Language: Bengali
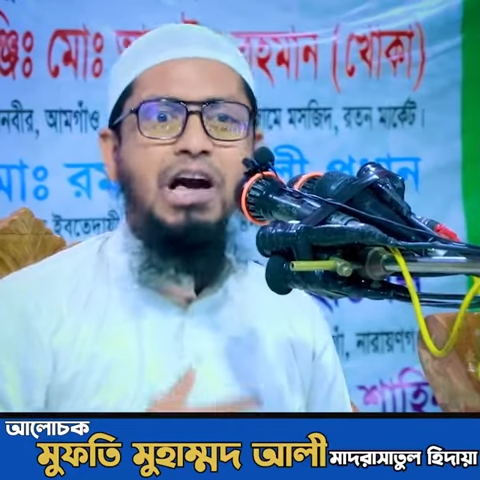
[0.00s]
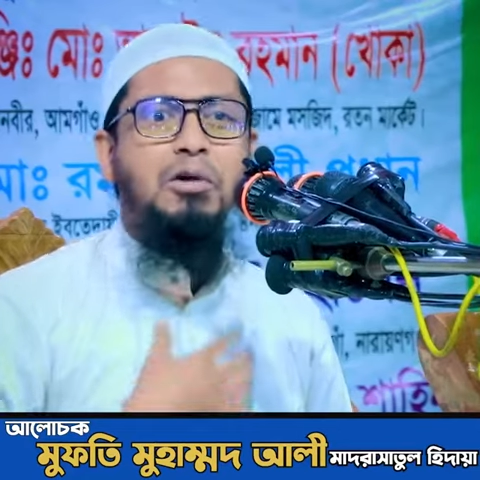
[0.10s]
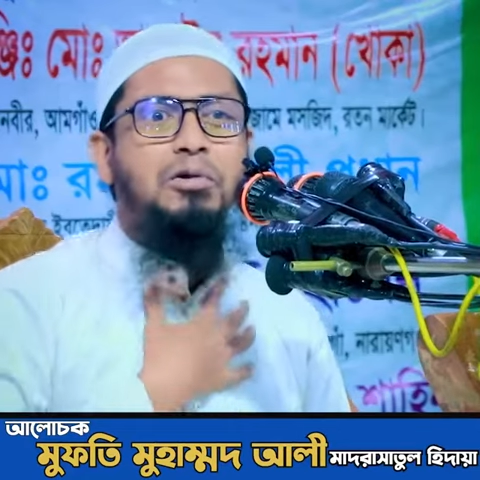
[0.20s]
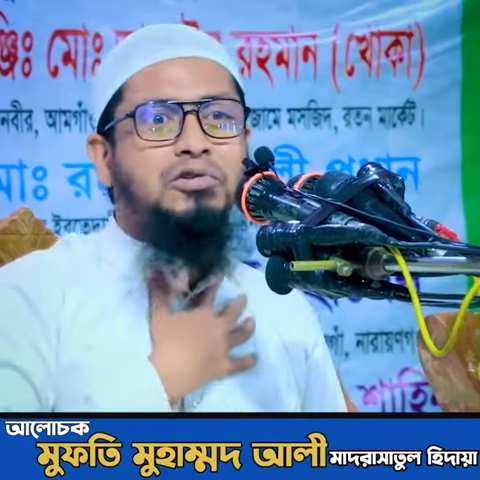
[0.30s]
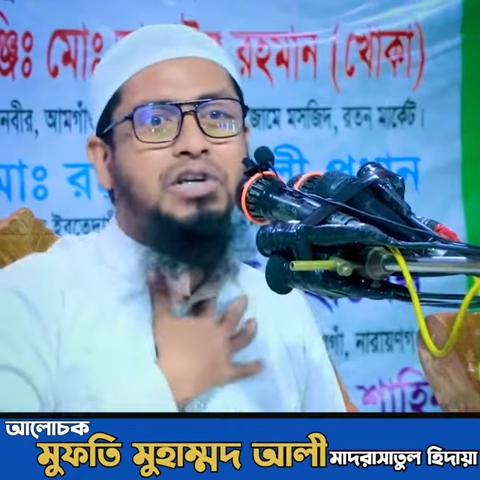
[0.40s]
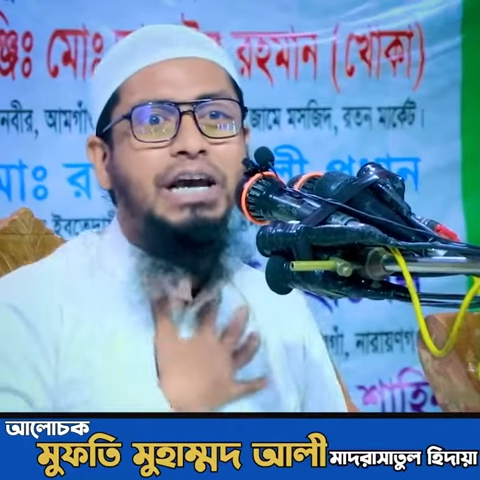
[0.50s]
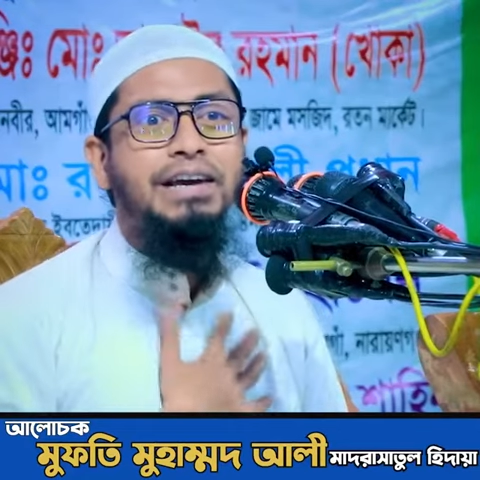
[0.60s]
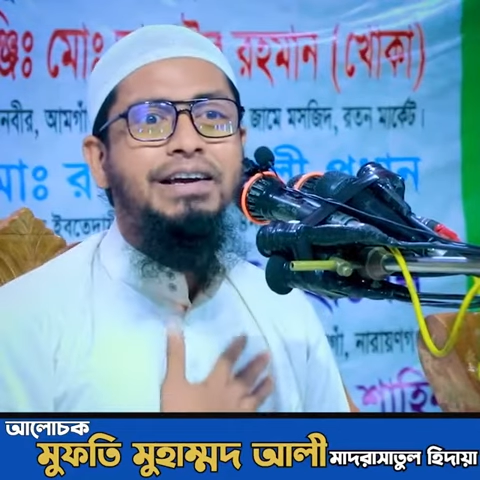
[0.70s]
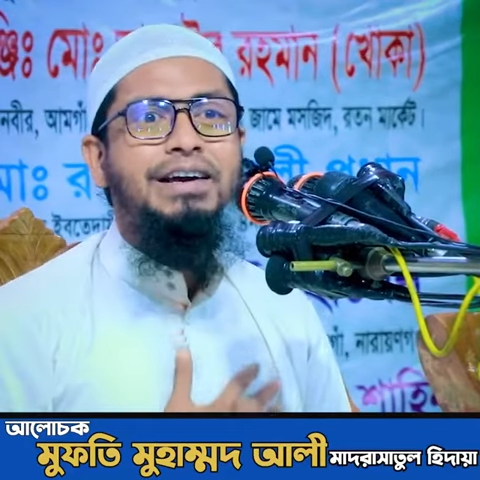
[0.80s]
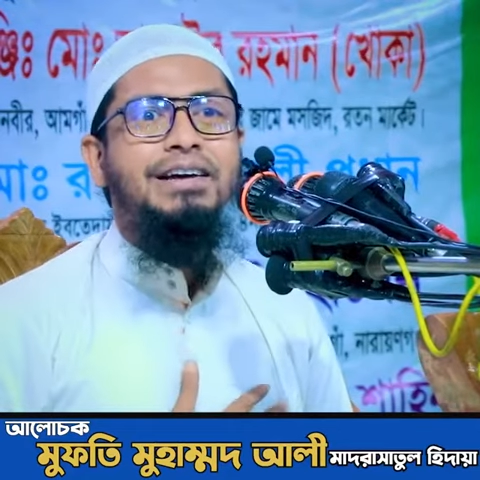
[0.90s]
কারণ হচ্ছেই
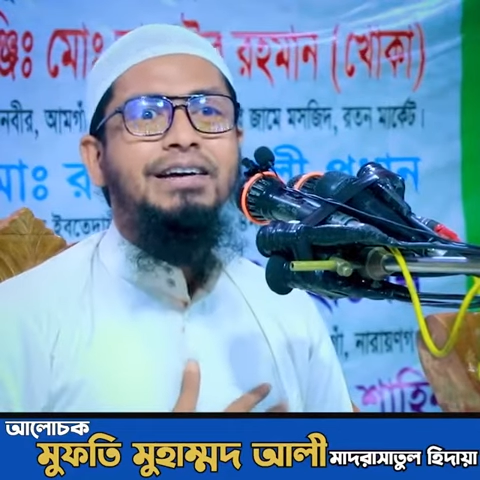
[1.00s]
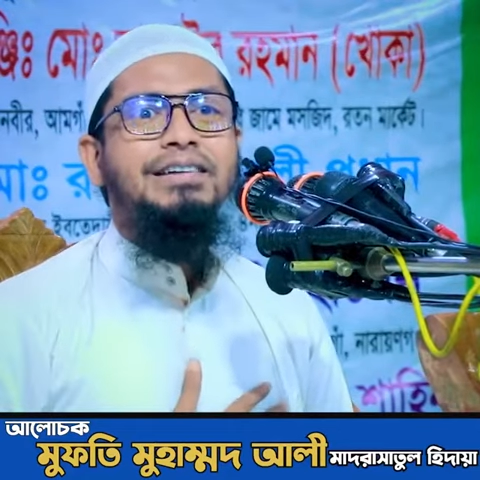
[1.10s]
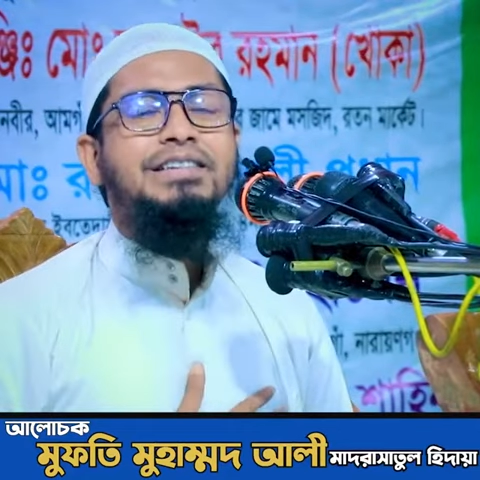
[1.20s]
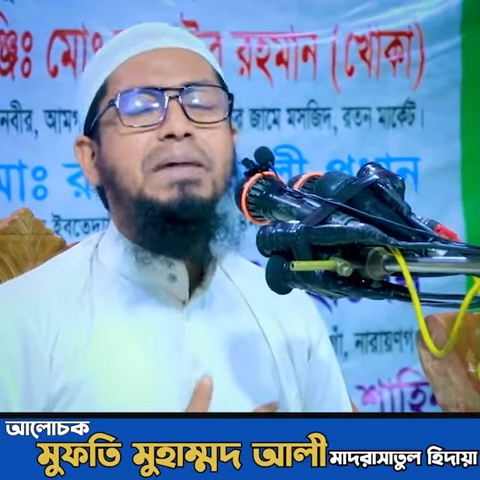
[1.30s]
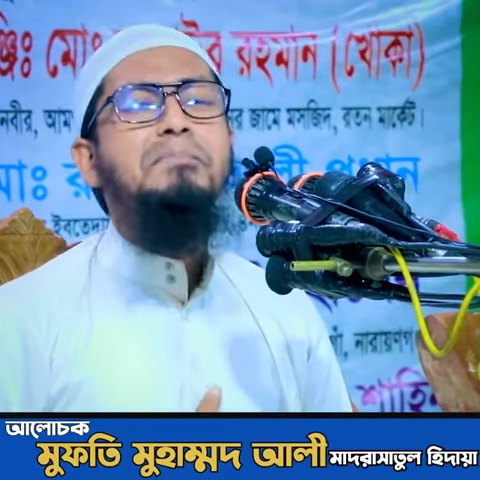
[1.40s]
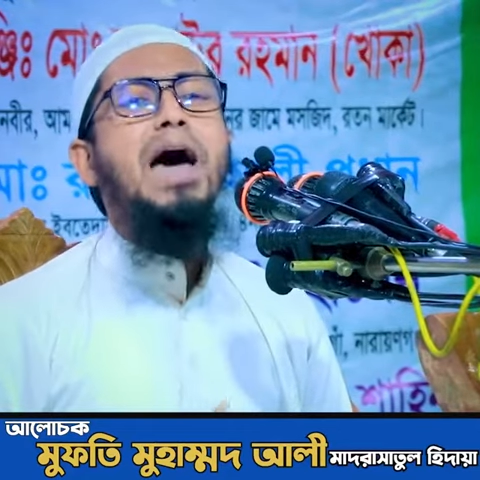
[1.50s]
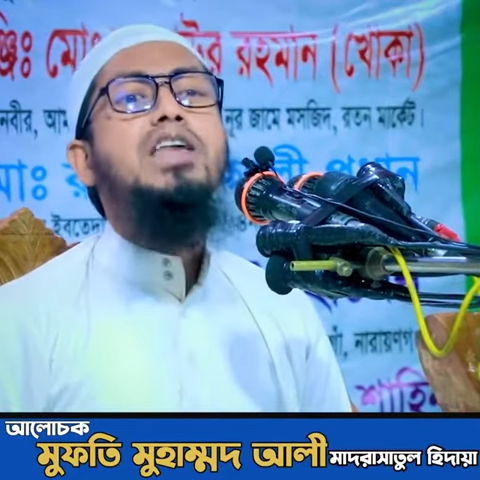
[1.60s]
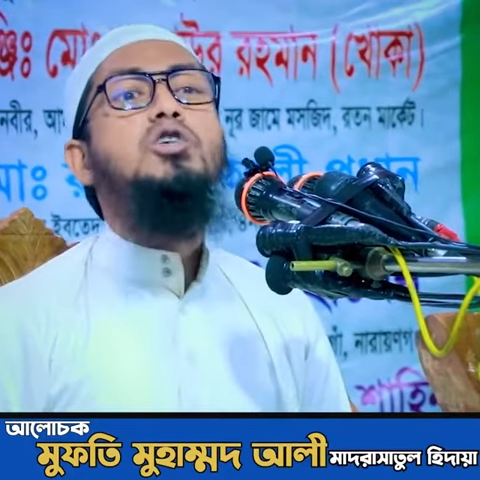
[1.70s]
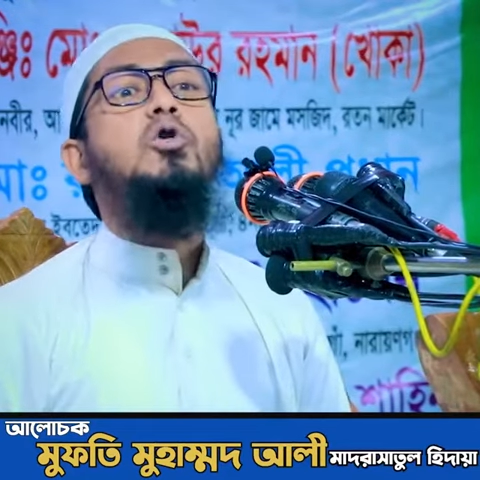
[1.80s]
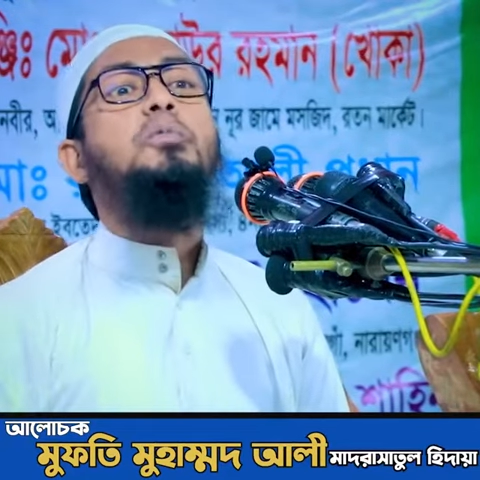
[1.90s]
সে
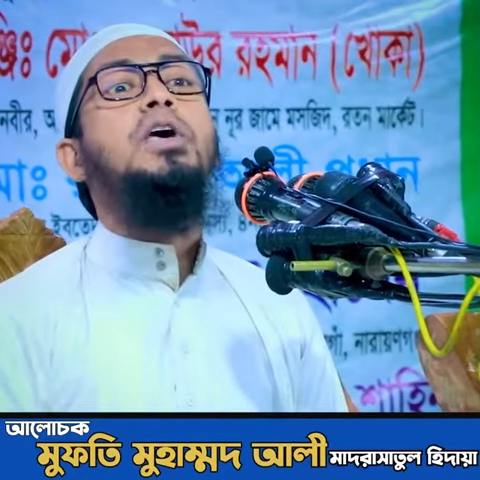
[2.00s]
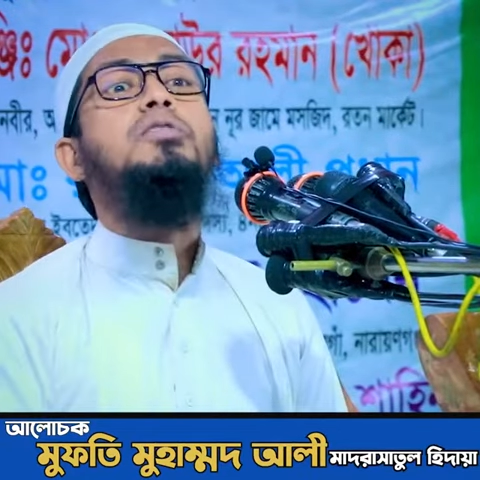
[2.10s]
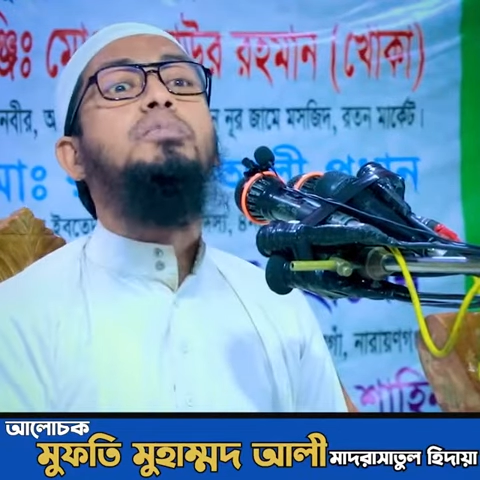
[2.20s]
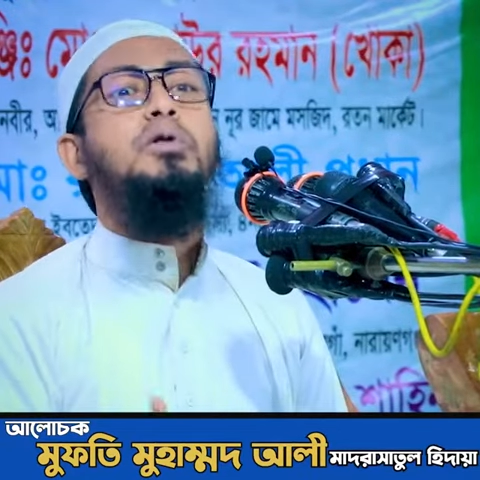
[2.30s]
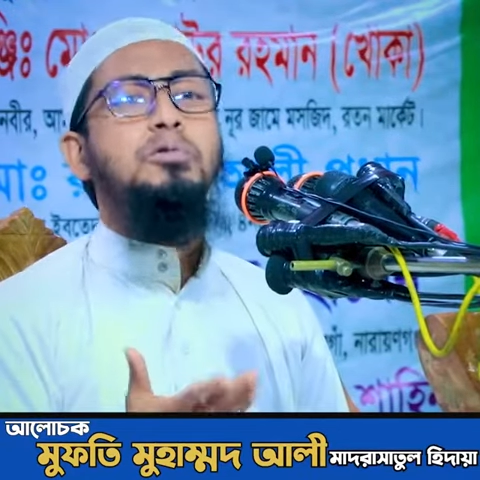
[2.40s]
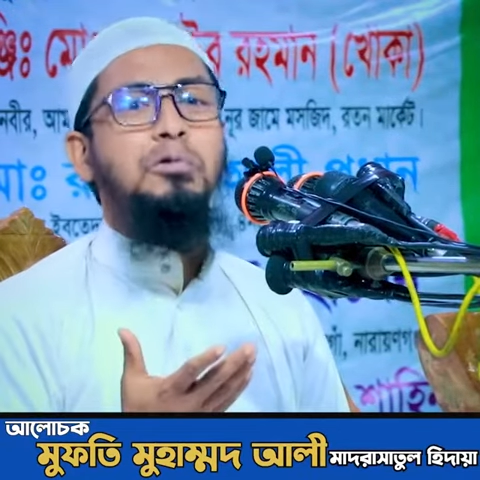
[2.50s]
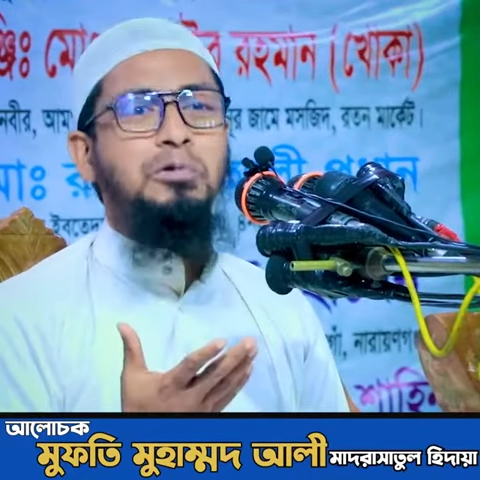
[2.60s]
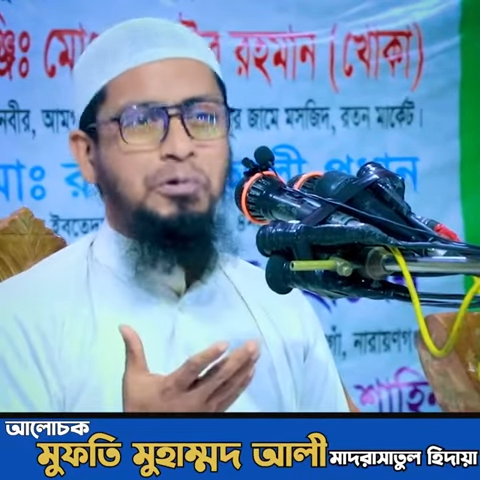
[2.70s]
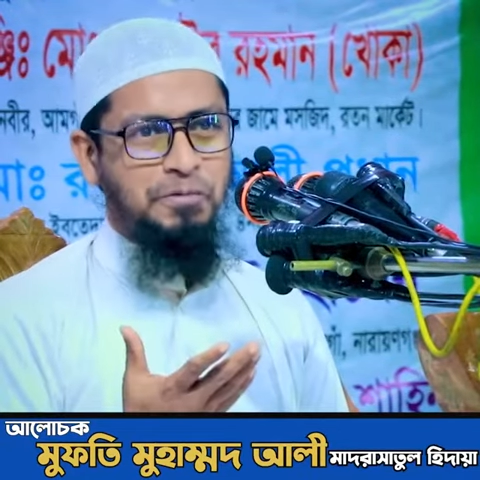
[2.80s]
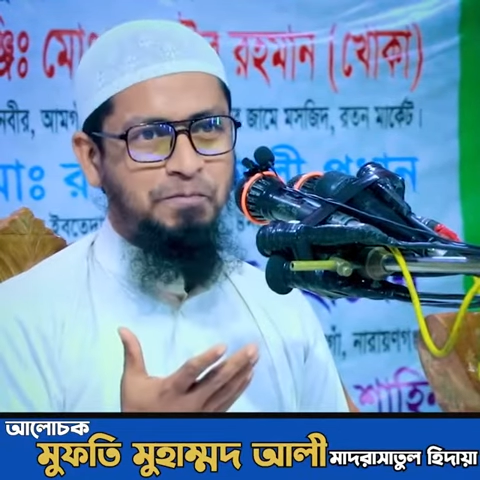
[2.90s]
মায়ের খুব খেদবোধ করত